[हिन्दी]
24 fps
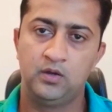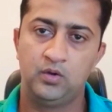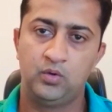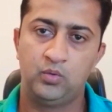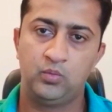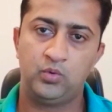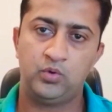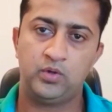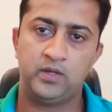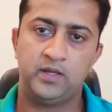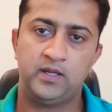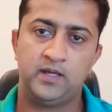
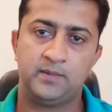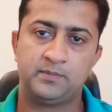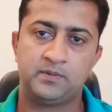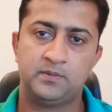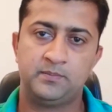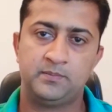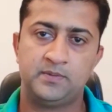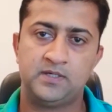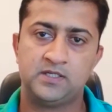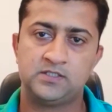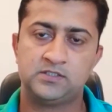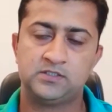वो हैं आपके
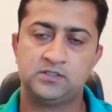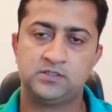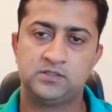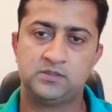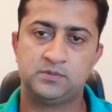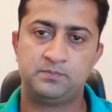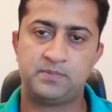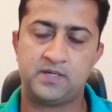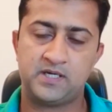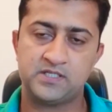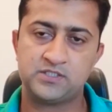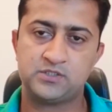पास
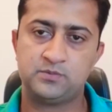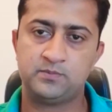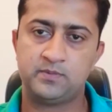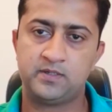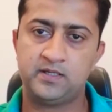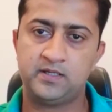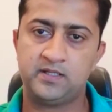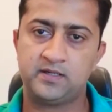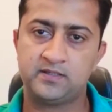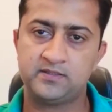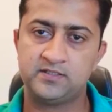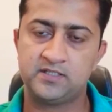पाँच
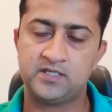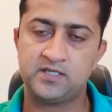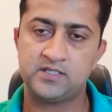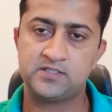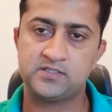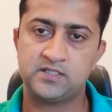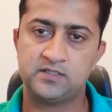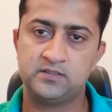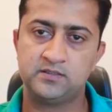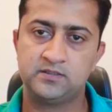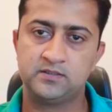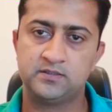मरला
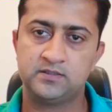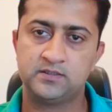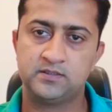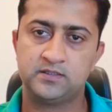रेजिडेंशल